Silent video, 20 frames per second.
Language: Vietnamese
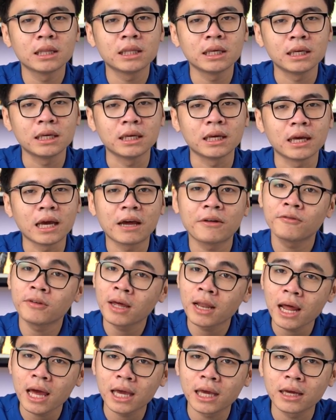thì
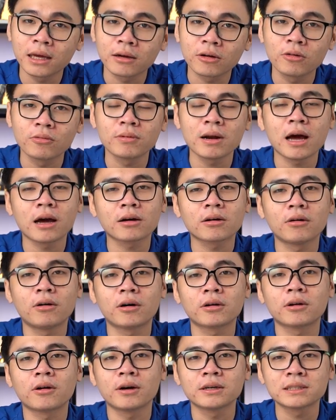NVIDIA cũng đã
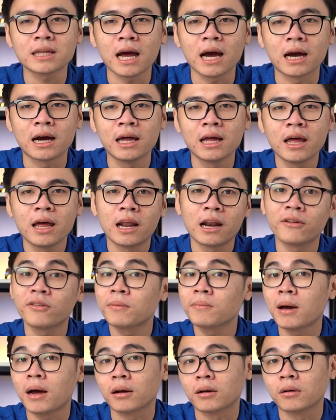có nói rằng là
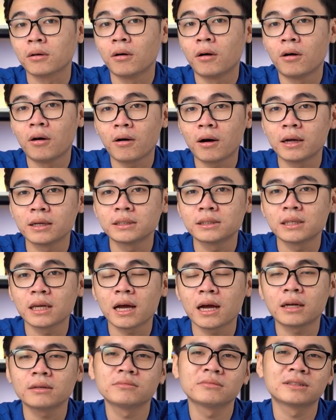phiên bản của họ
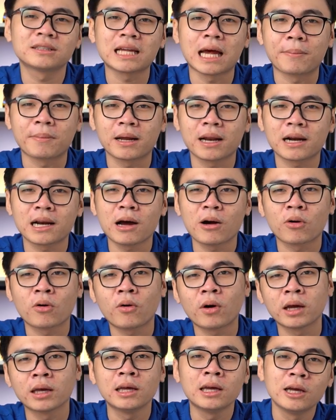sẽ giảm khả năng đào
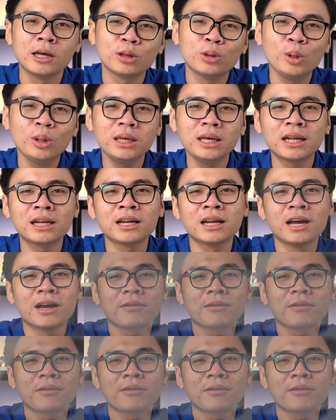coi tuy nhiên